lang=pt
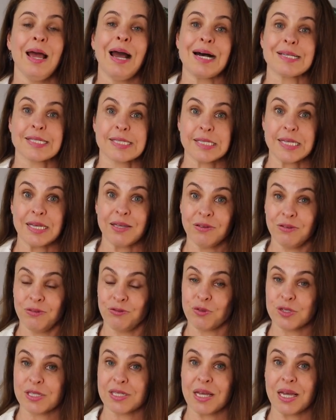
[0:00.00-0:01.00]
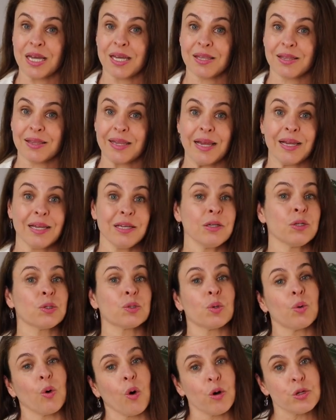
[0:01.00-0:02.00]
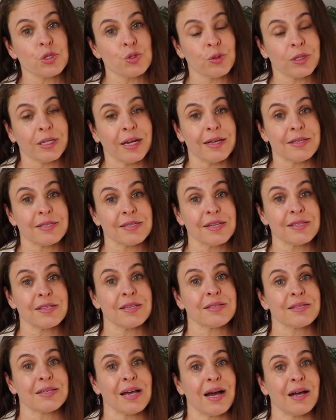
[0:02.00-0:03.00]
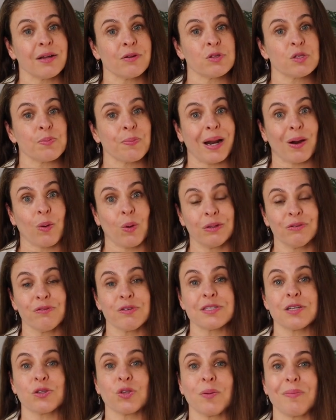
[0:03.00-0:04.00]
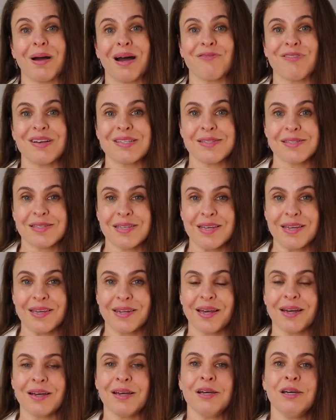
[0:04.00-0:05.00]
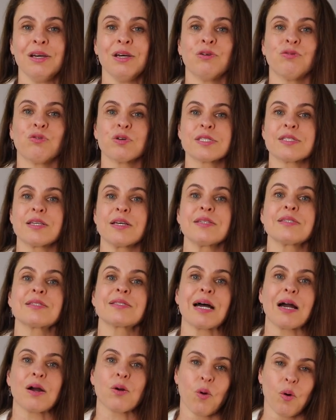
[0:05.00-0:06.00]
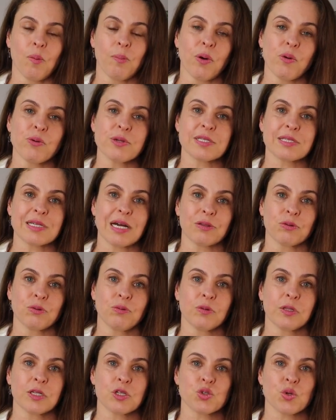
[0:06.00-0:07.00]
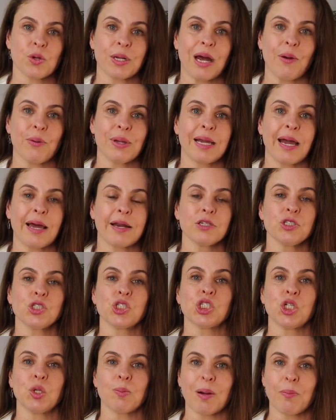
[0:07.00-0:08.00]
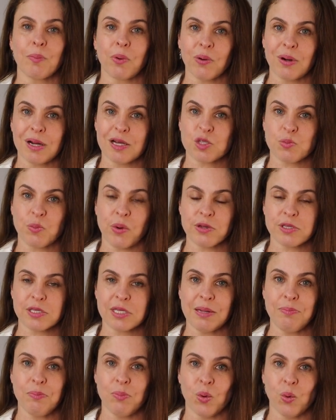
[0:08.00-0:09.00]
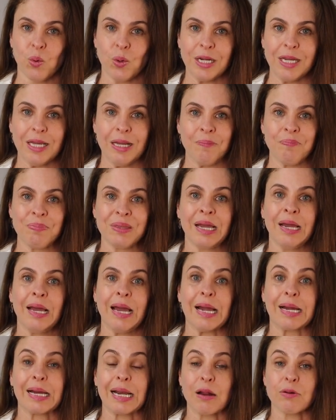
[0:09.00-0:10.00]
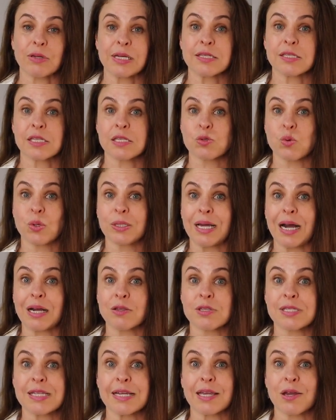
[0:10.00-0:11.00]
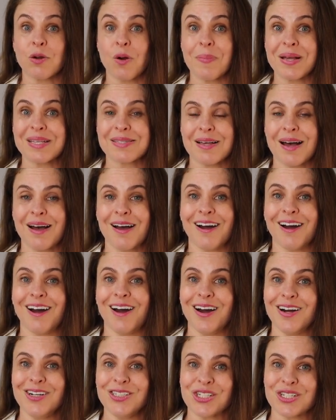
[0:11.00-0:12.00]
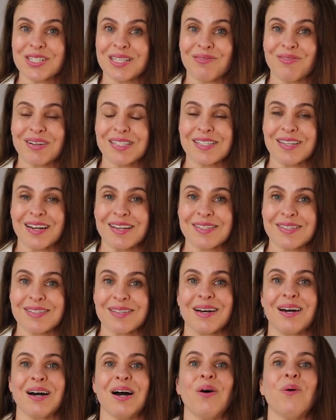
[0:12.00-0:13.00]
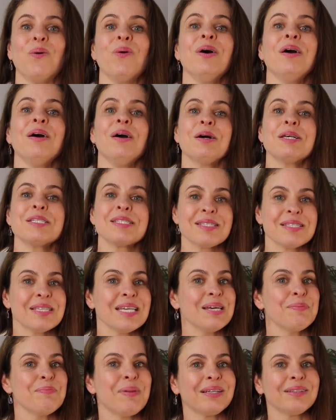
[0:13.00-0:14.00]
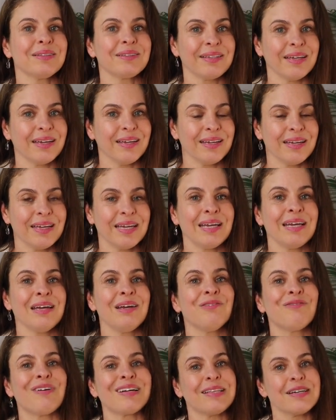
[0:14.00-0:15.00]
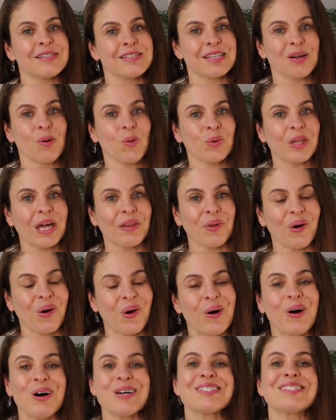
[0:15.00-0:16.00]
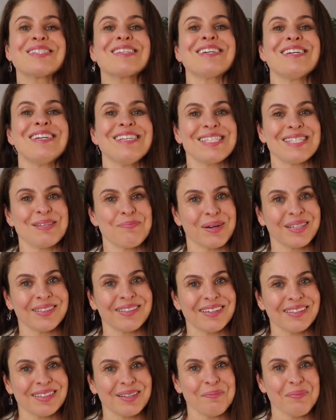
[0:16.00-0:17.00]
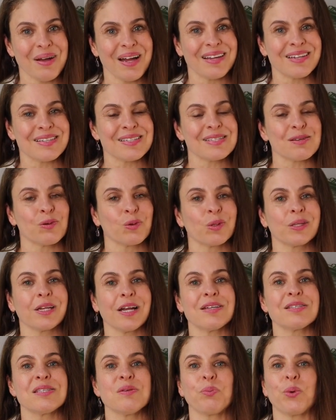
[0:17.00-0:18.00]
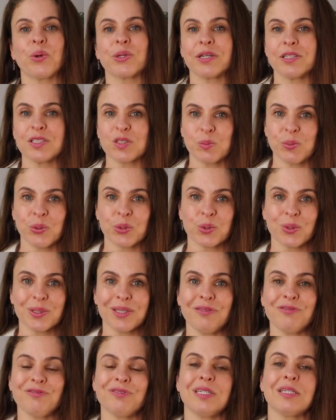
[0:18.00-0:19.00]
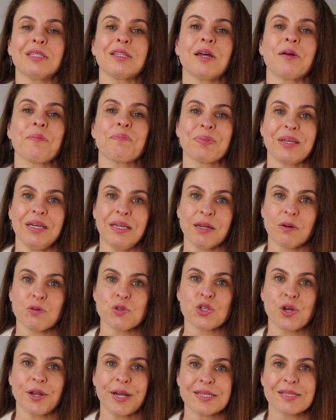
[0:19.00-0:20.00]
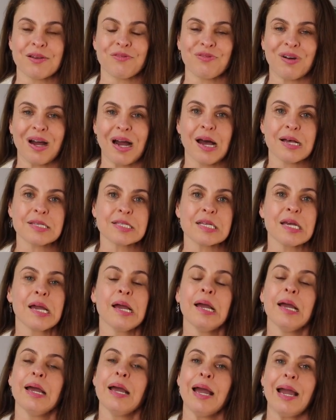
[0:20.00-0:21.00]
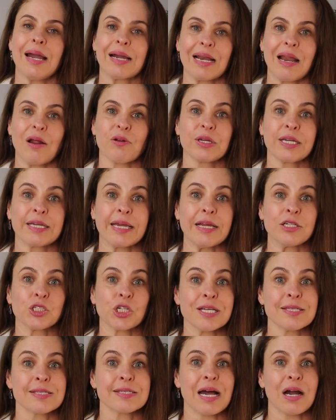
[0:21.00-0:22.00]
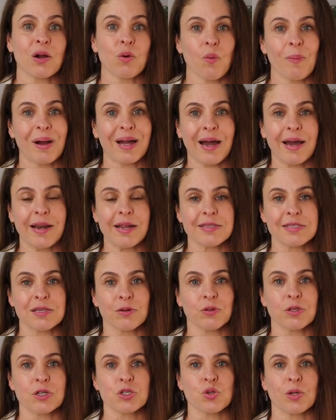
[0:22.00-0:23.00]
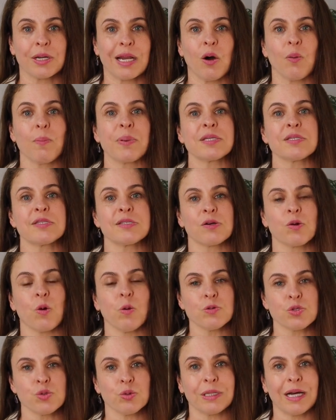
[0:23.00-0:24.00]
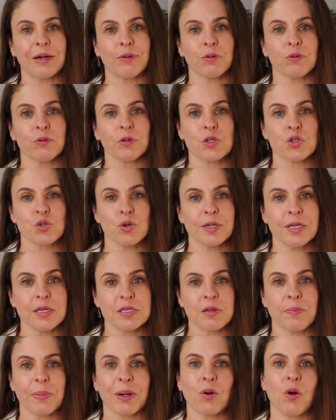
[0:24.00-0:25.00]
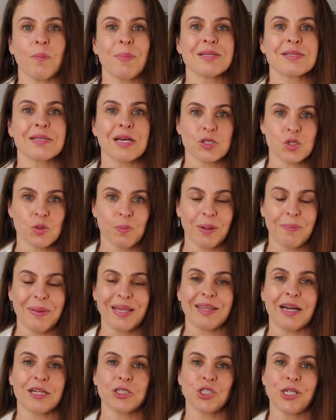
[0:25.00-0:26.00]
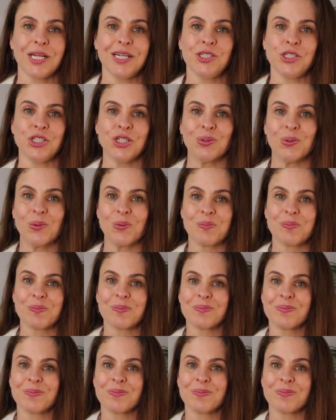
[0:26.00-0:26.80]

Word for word: Assim, você tem os nutrientes necessários para quando você tomar a vacina, você está com um bom estado nutricional e garantir uma boa resposta imune. É claro que esses cuidados têm que começar antes da vacinação, se manter, vai ter a segunda dose e se mantém também. São nutrientes importantes por toda a vida e não só nessa fase. É claro que quem já está com uma carência nutricional precisa consultar um nutricionista para começar a suplementar direitinho.